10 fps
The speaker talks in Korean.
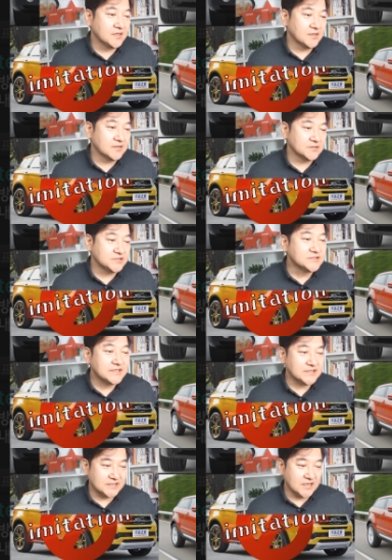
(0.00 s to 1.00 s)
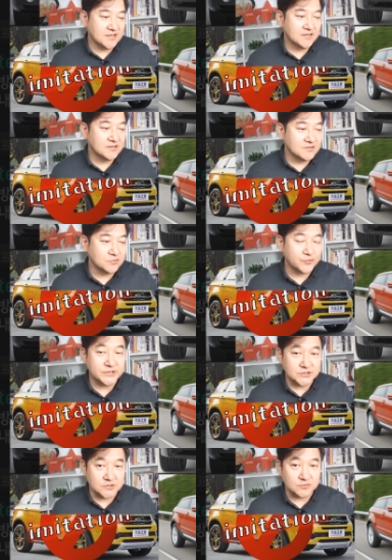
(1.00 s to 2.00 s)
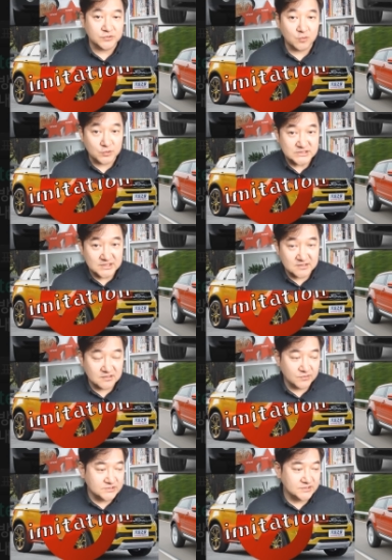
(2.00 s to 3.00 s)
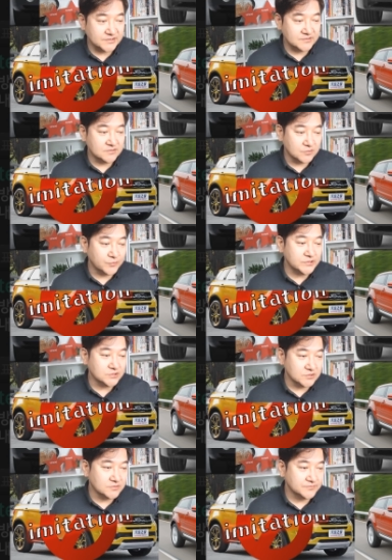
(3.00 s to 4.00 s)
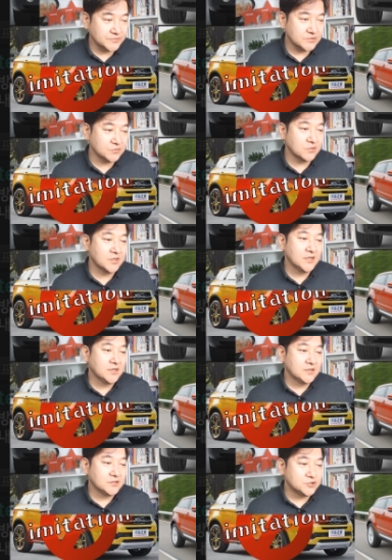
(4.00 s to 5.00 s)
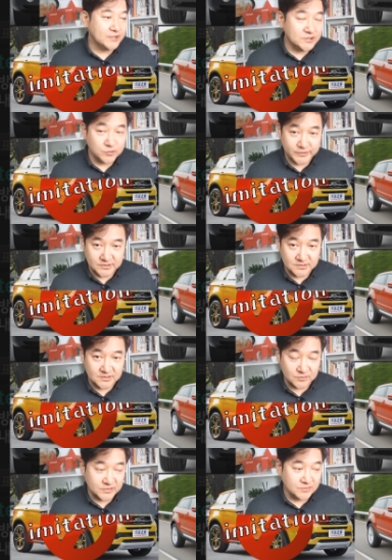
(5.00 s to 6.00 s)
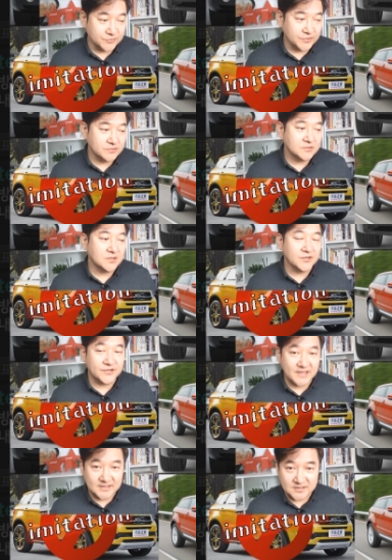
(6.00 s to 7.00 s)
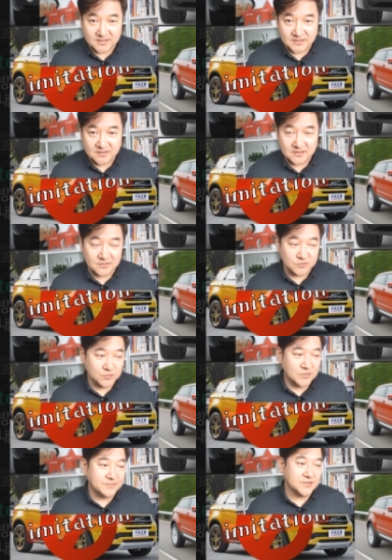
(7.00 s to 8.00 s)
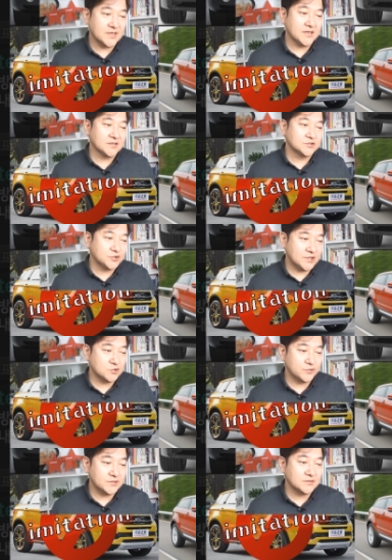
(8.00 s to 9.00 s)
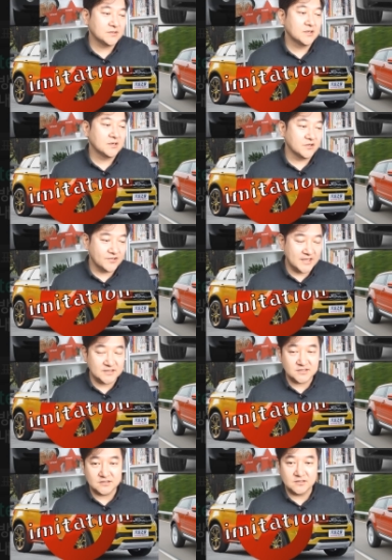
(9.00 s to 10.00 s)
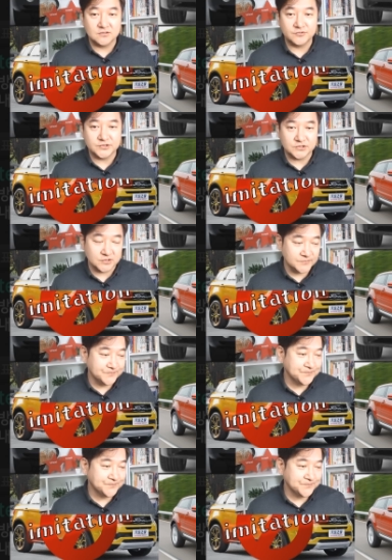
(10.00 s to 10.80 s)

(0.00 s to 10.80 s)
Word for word: 어, 진짜니까 오리지널, 우리 오리지널이라고 하잖아요. 오리지널 그리고 genuine이라고도 하고요, authentic이라고도 합니다. genuine, authentic, original.